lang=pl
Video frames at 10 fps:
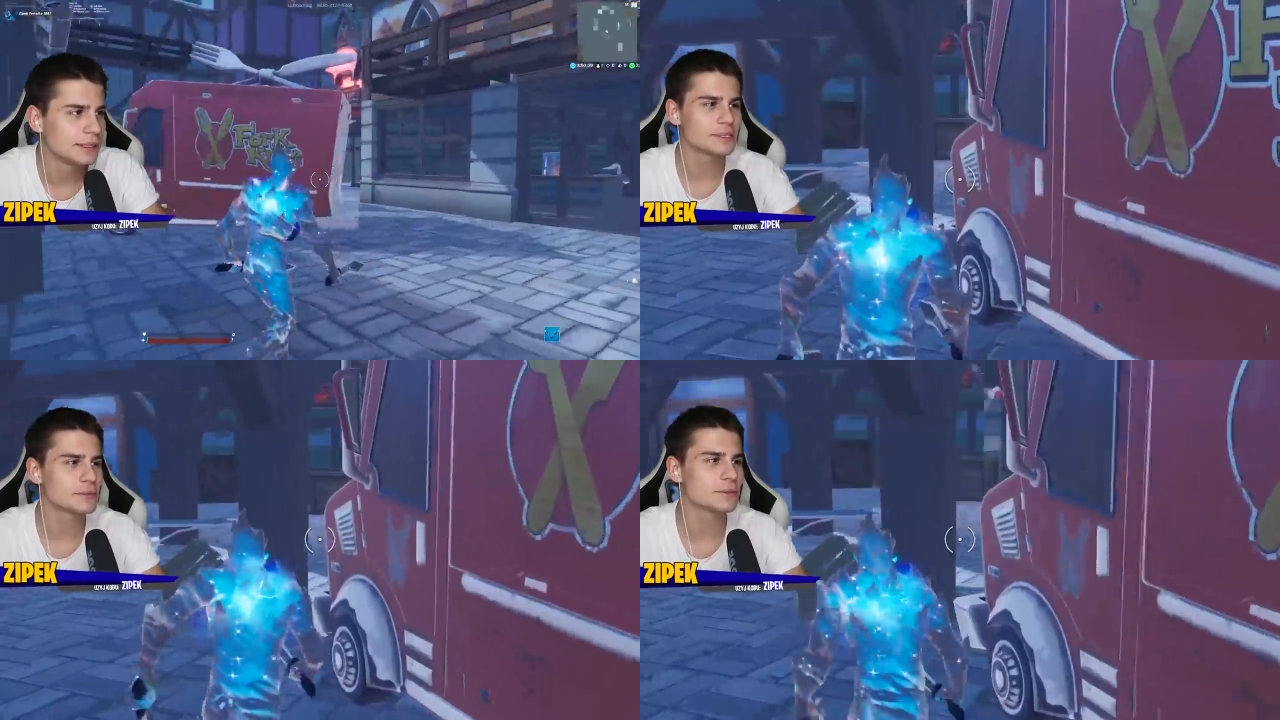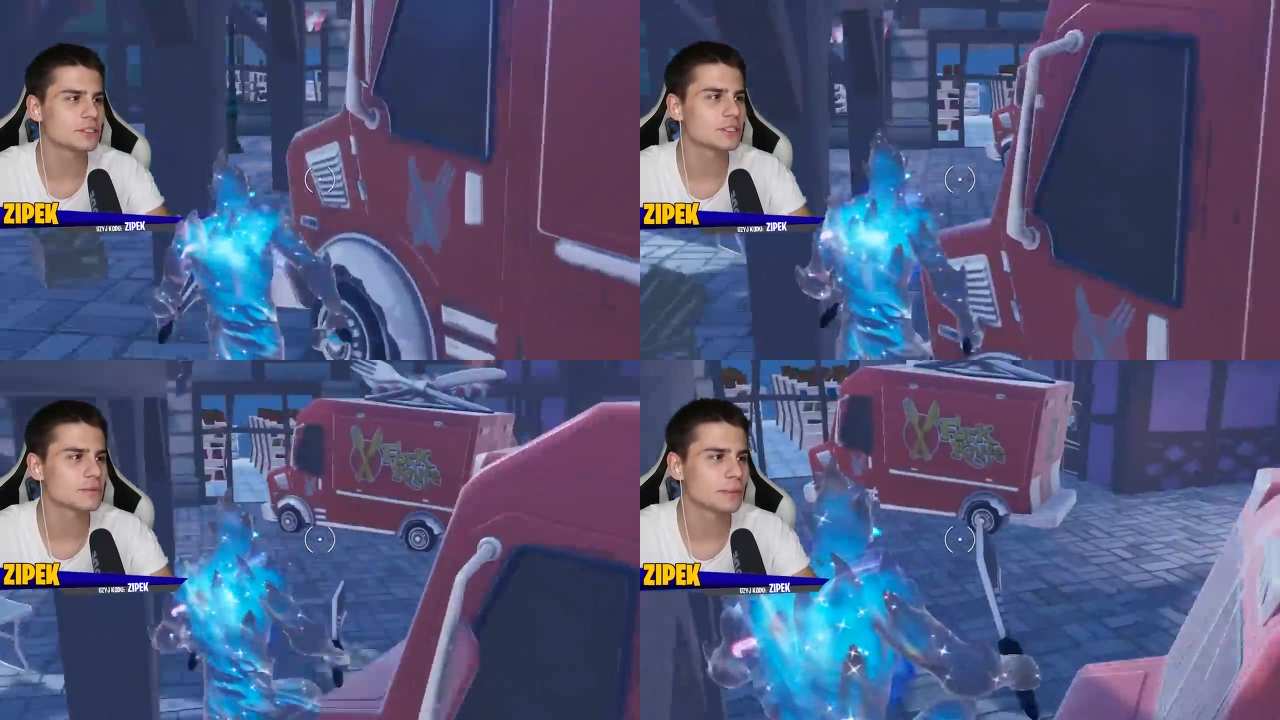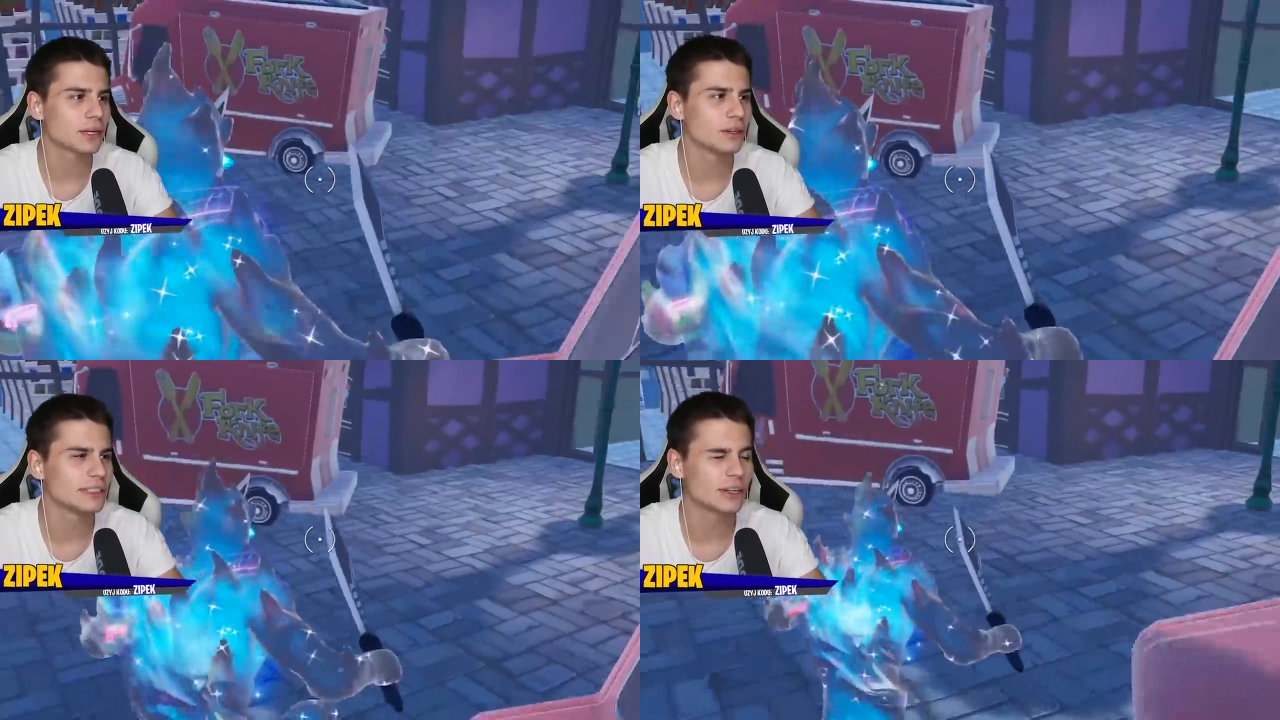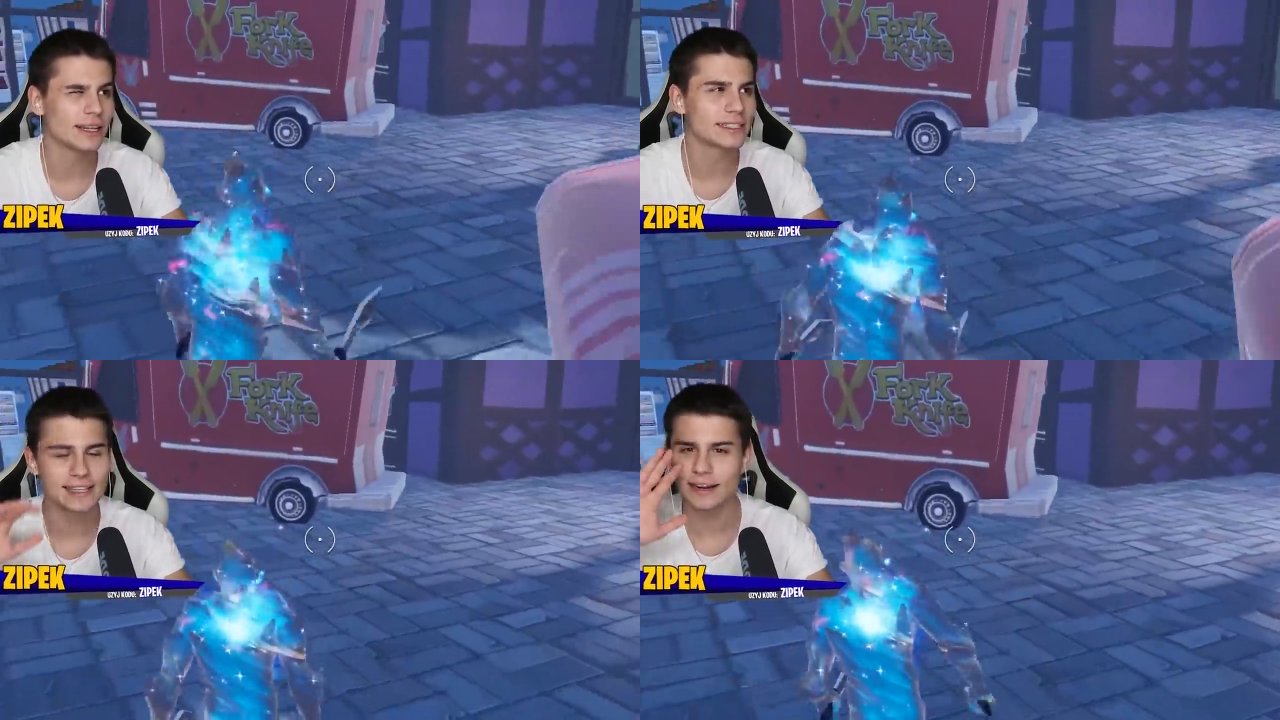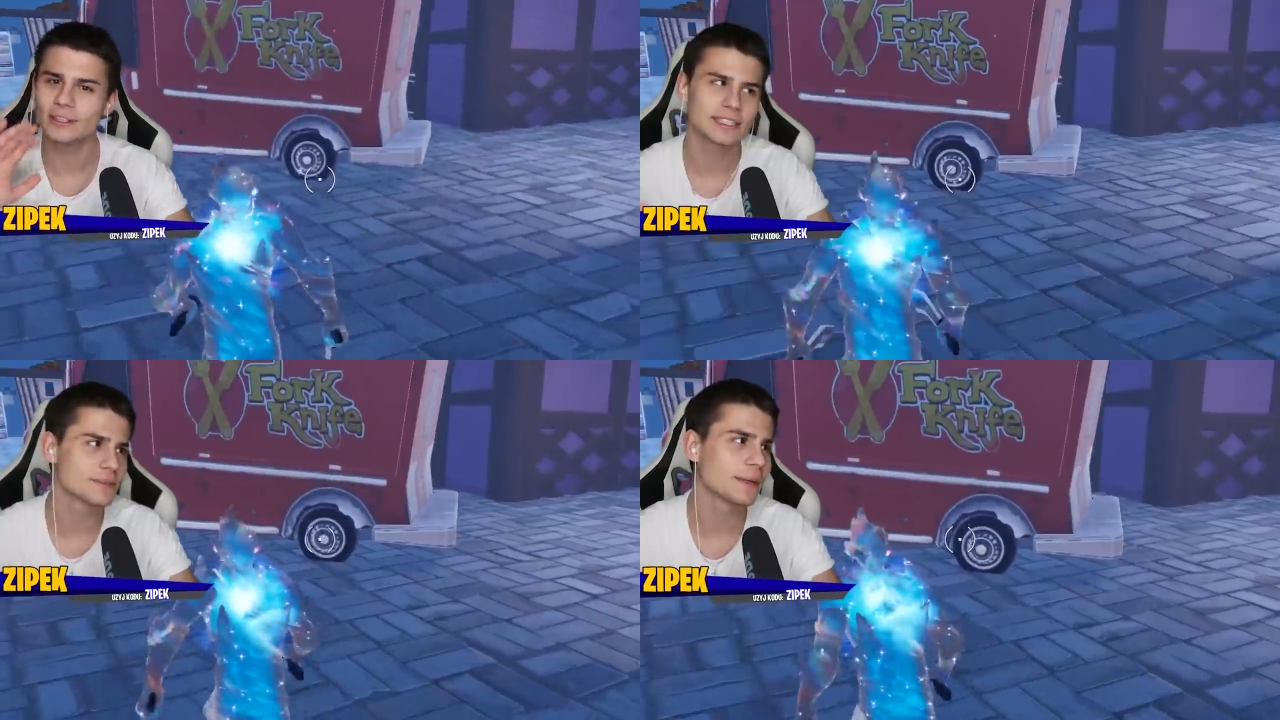Powiedzmy sobie szczerze, bekony,
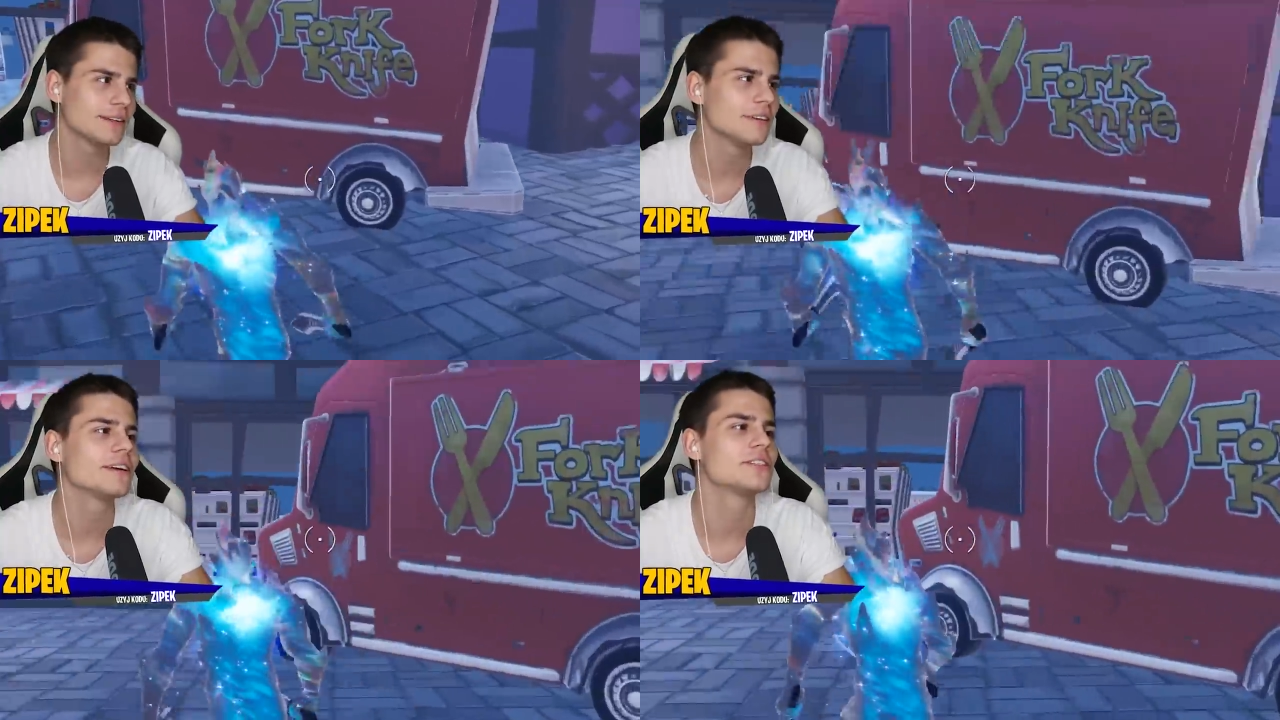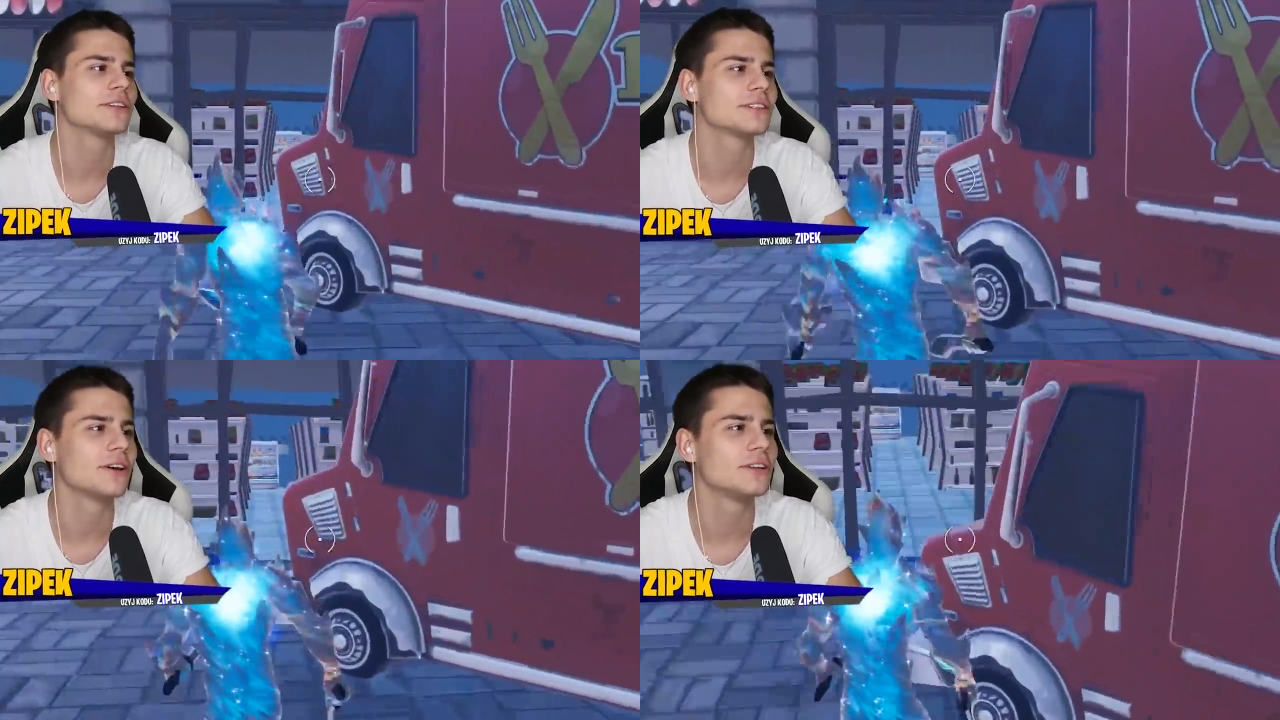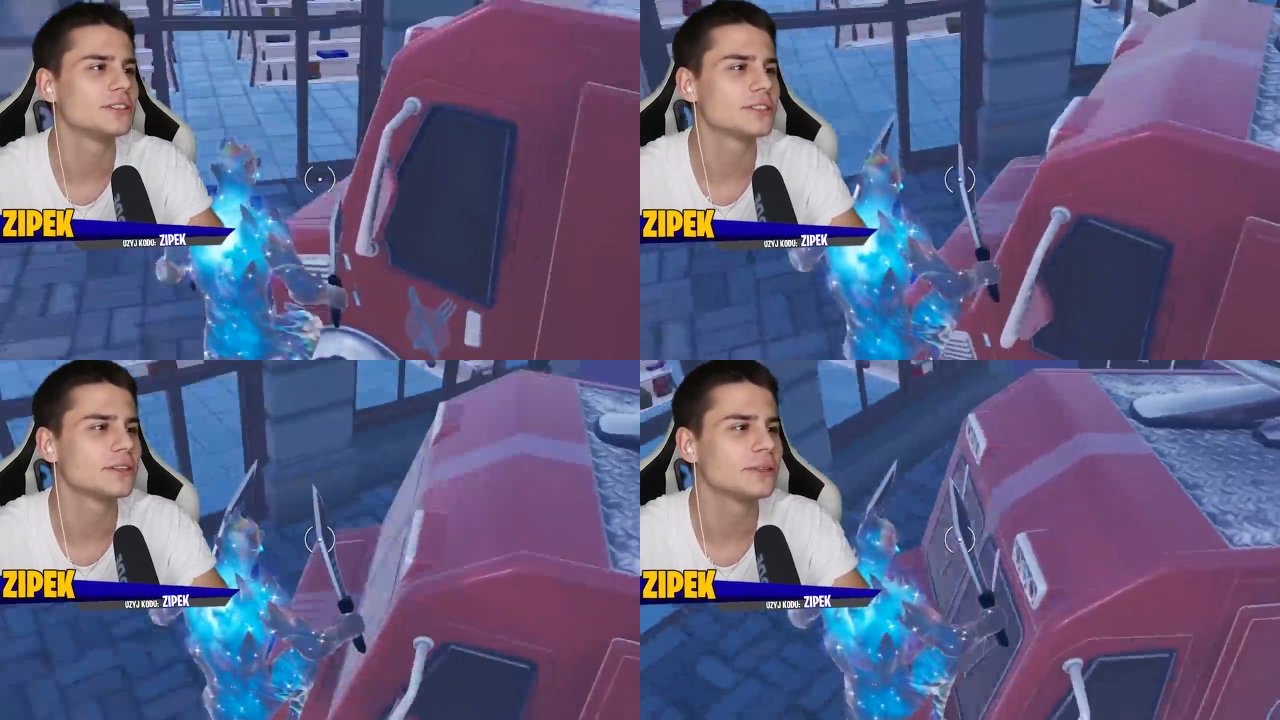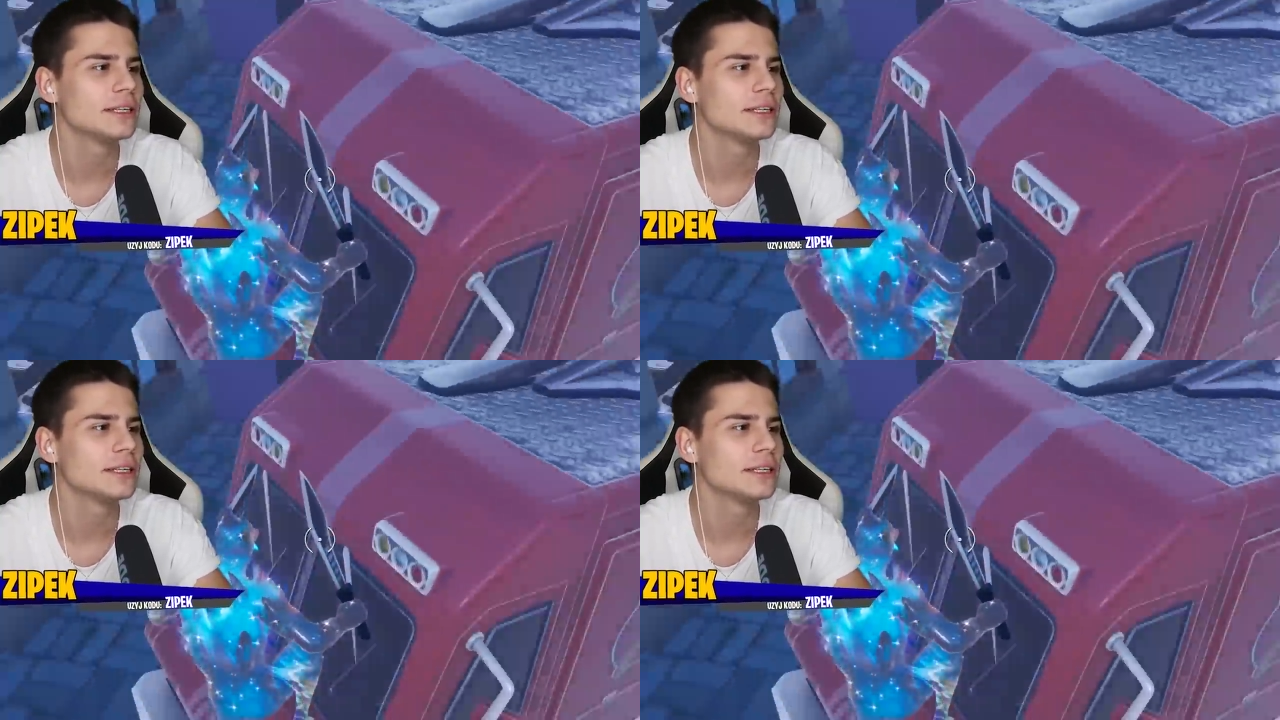cholesterol, te sprawy wiecie o co chodzi. Są